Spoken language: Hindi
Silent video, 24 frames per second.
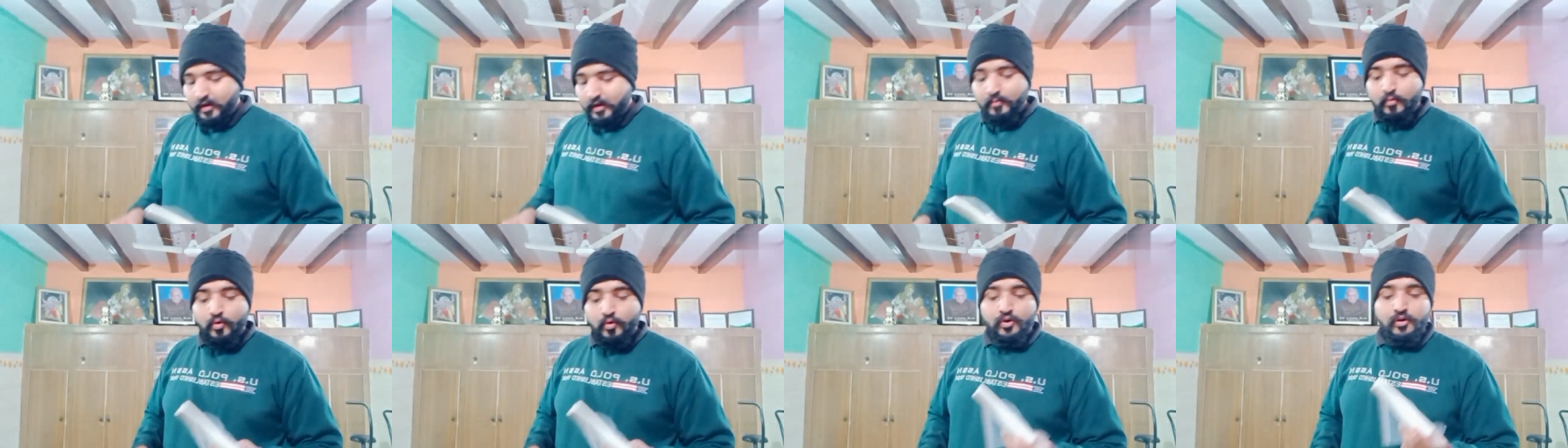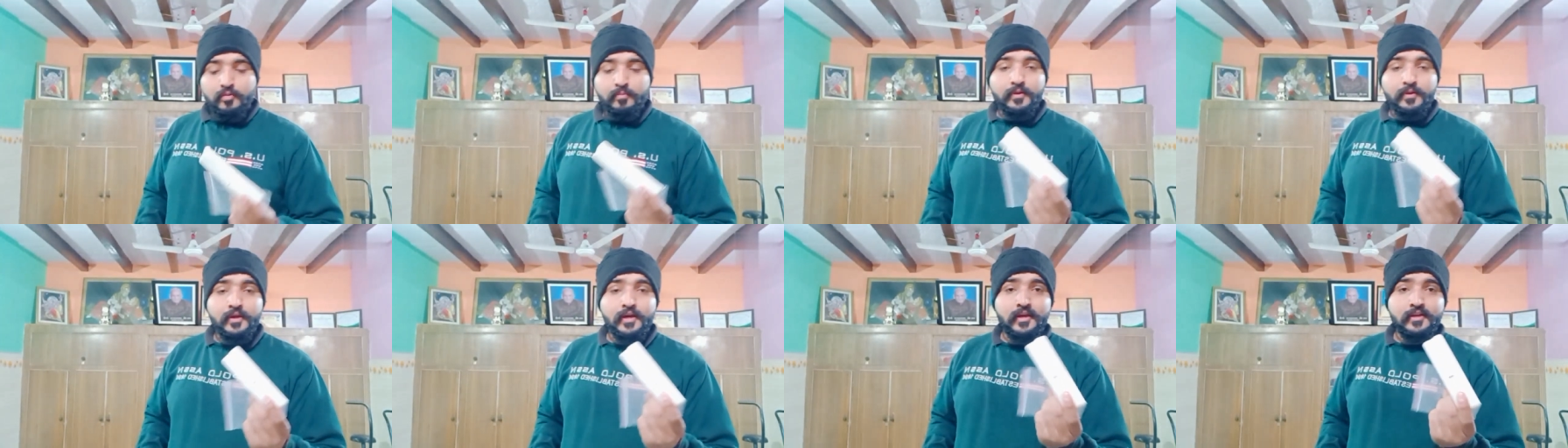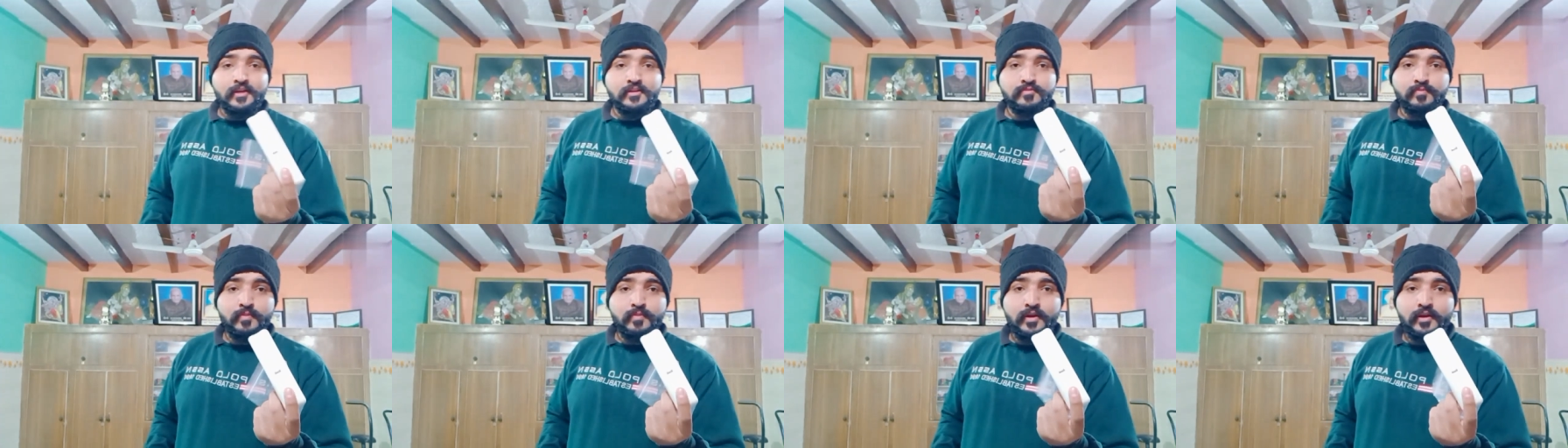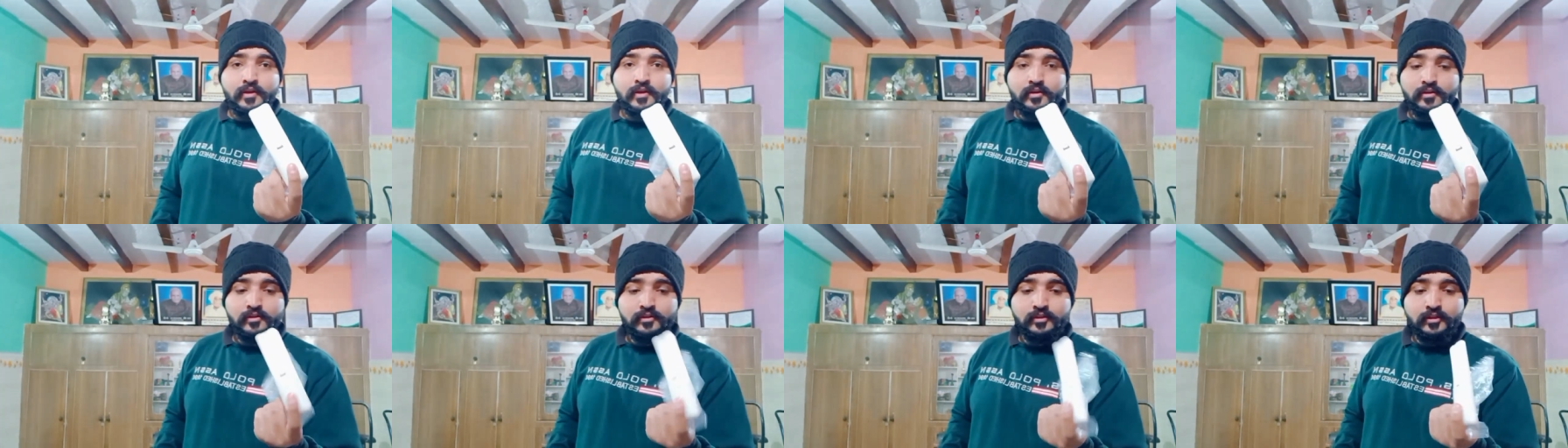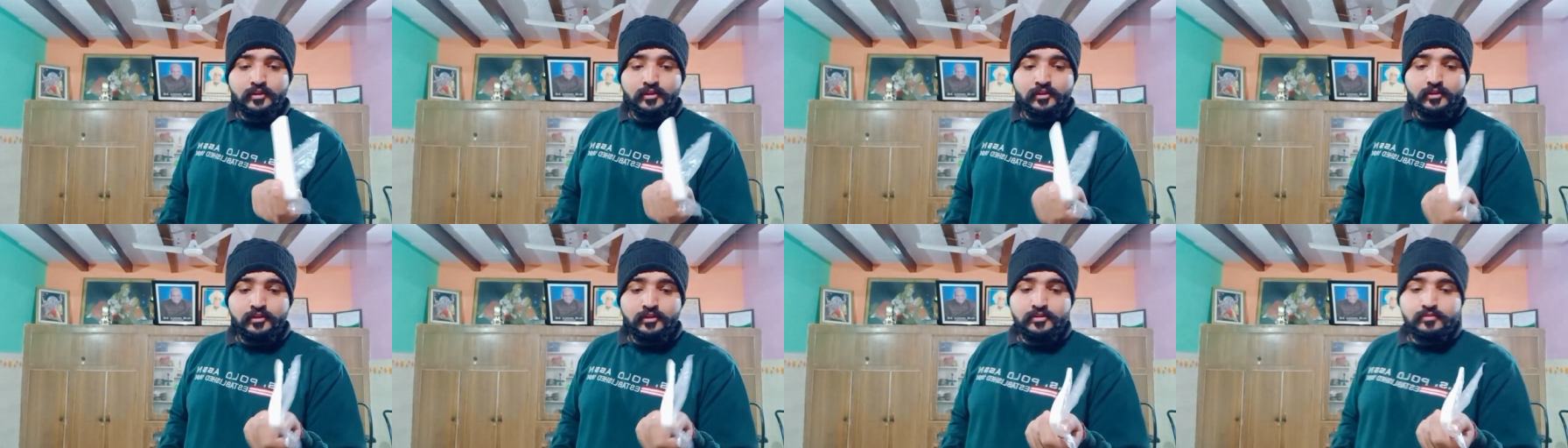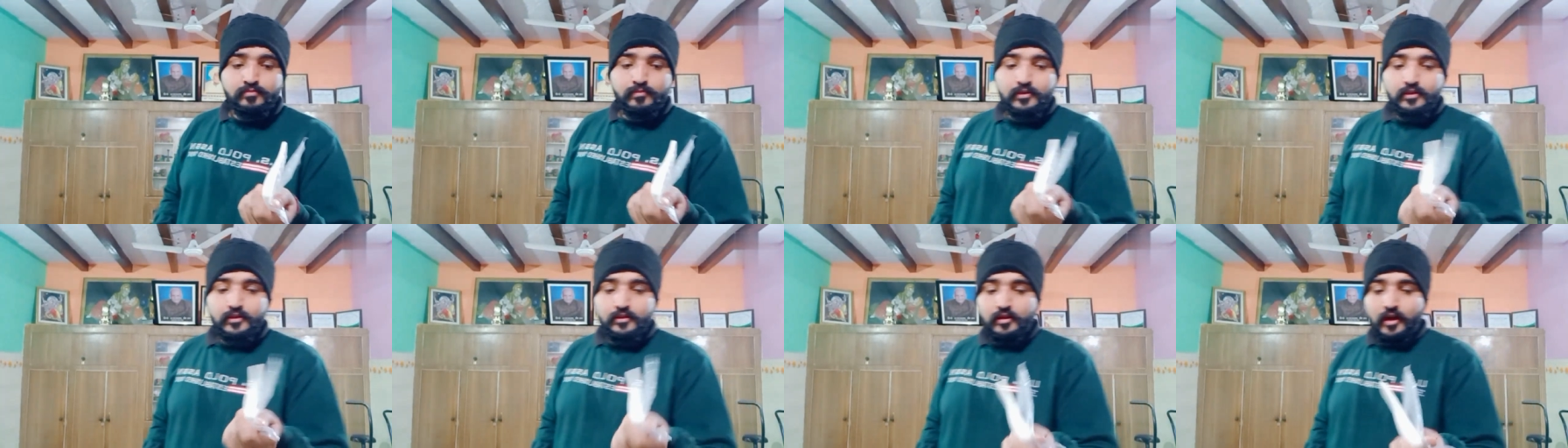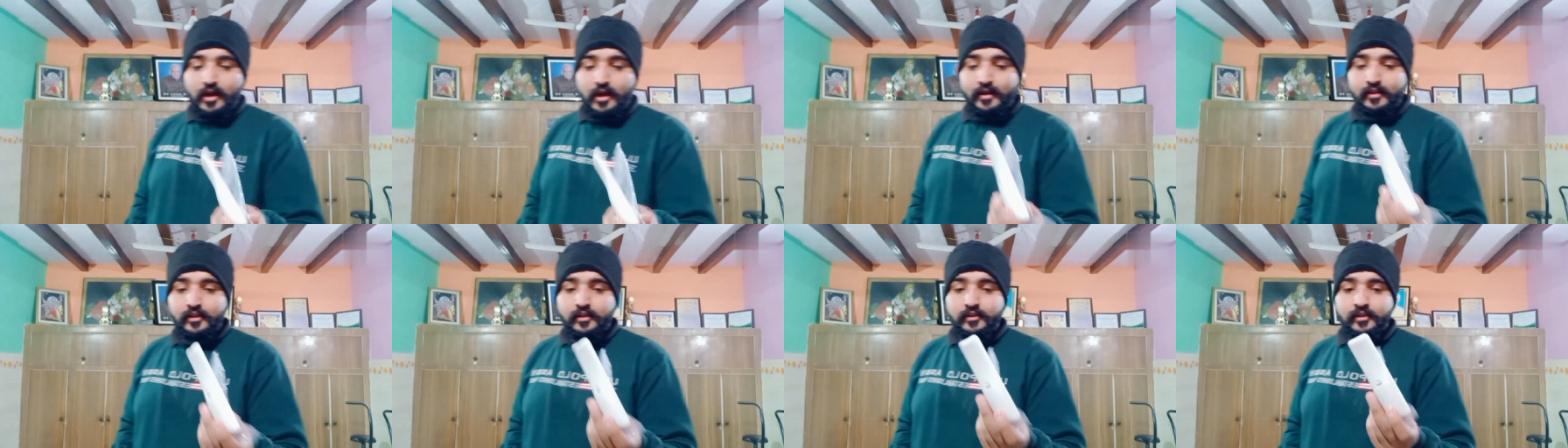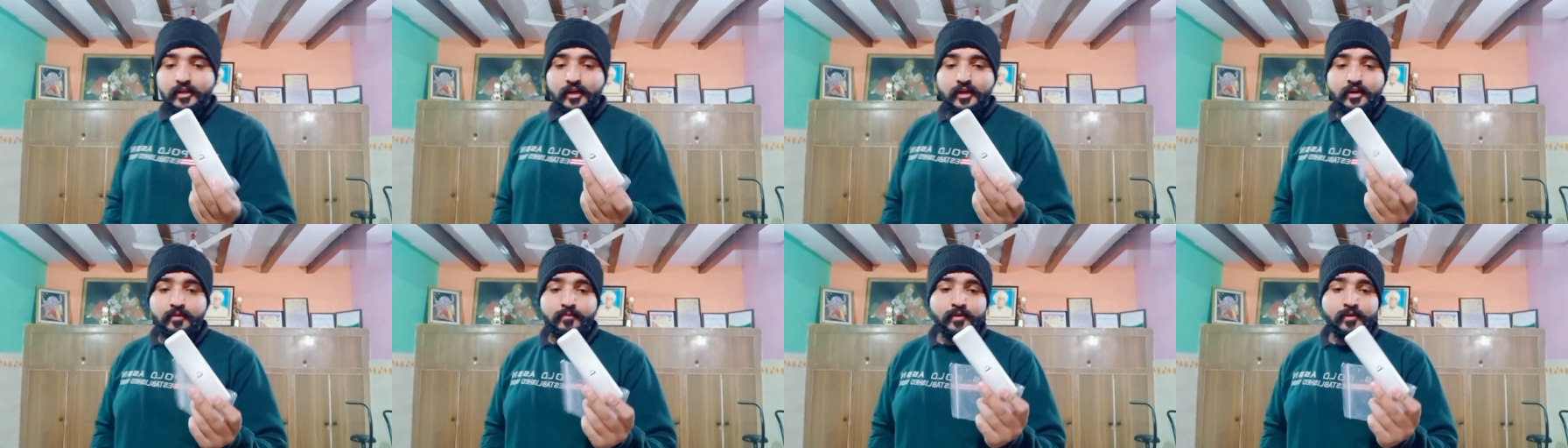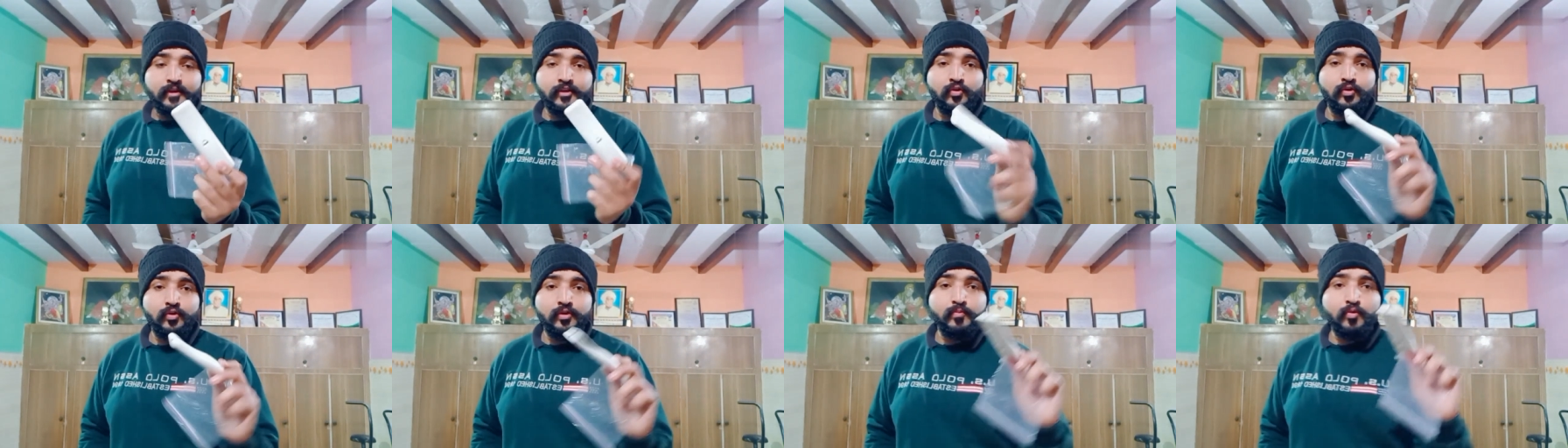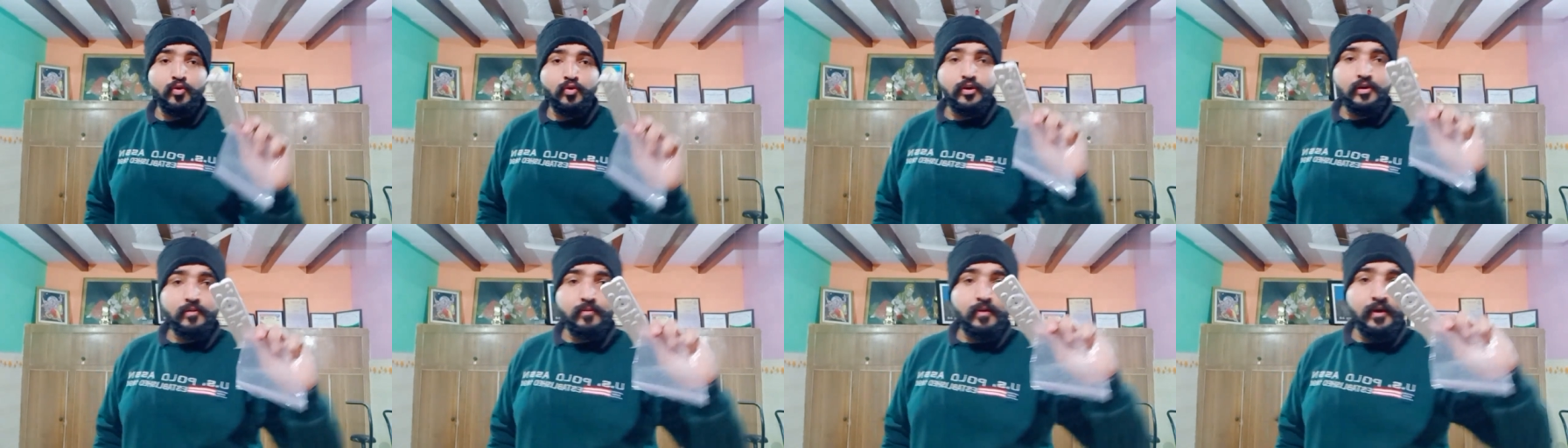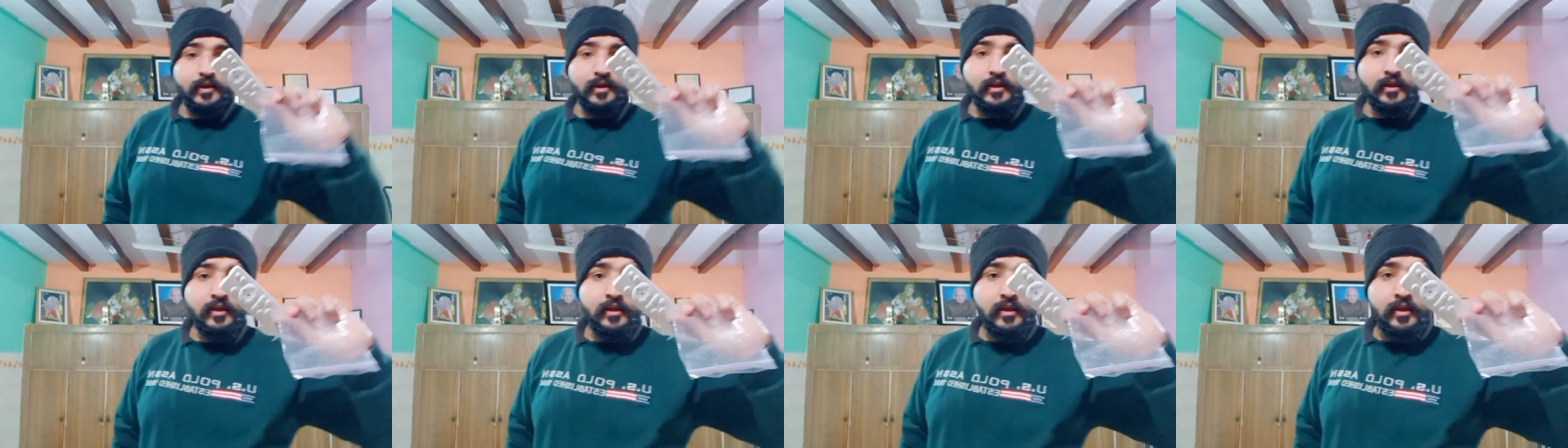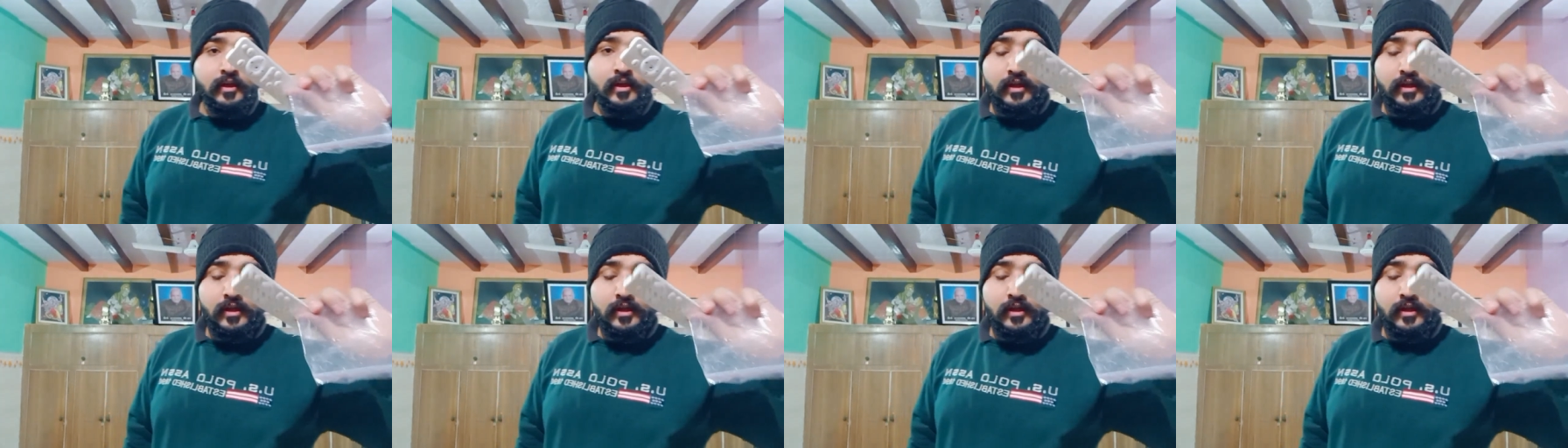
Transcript: ये रिमोट भी है इसमें ये इसमें आया था थैली में ये रिमोट है भाई